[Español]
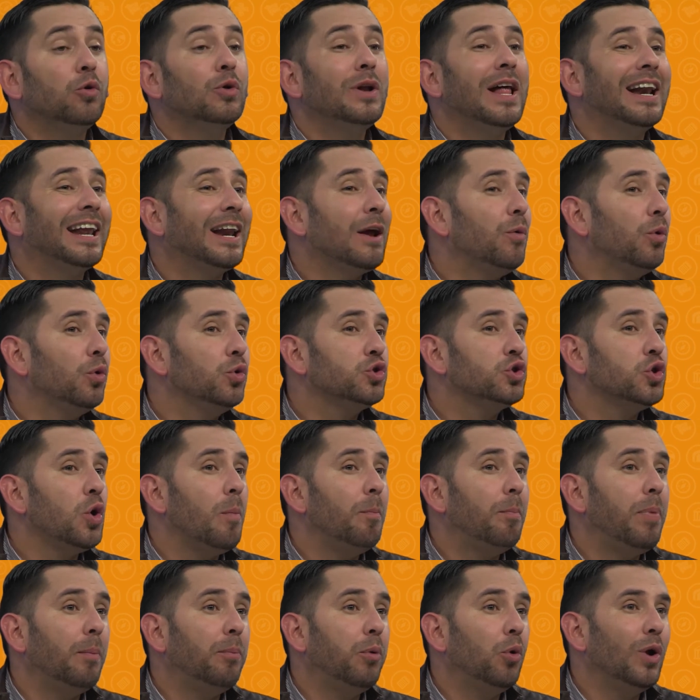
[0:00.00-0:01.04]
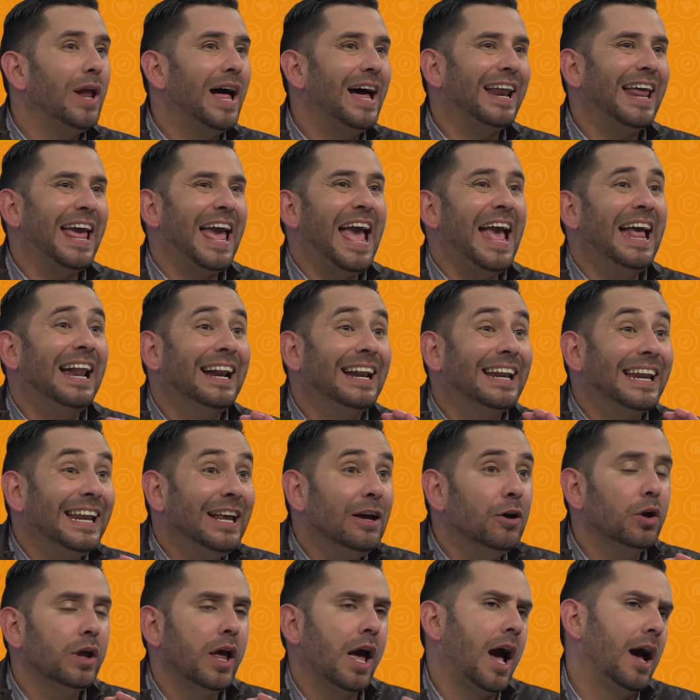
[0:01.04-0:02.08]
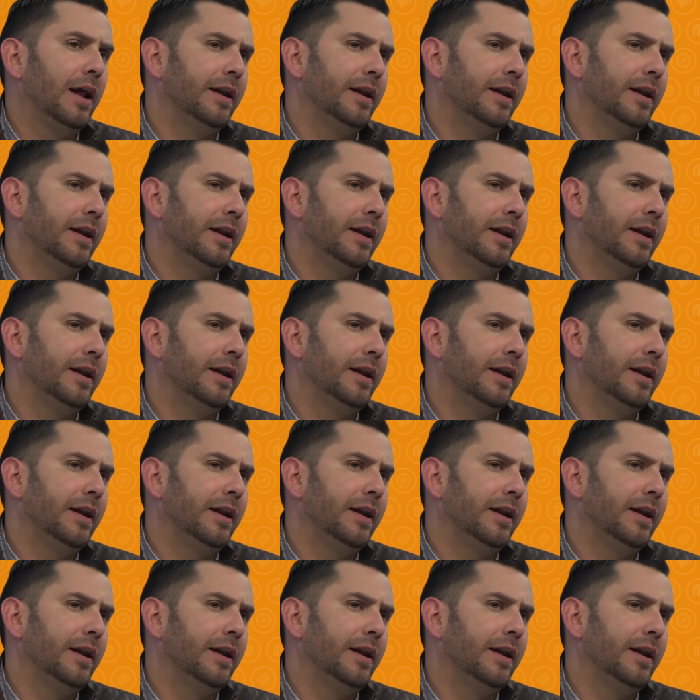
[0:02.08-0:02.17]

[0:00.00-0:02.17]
una revolución popular en Río de